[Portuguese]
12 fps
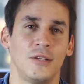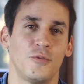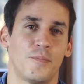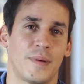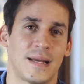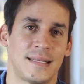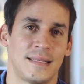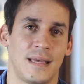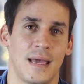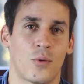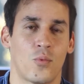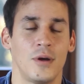tanto para a
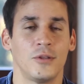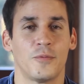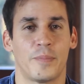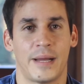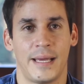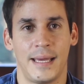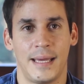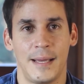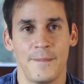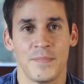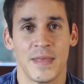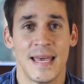CE quanto para a
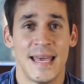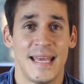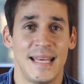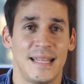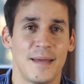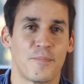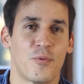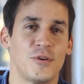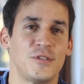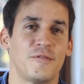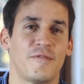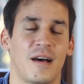EE e
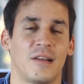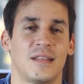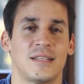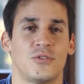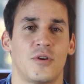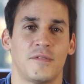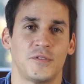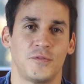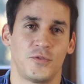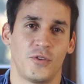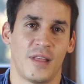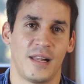depois eu falo das novas
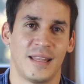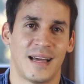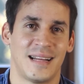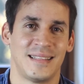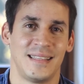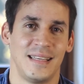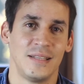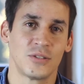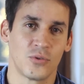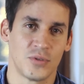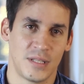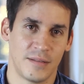funcionalidades
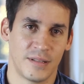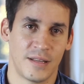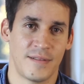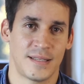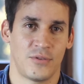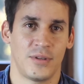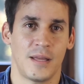exclusivas da versão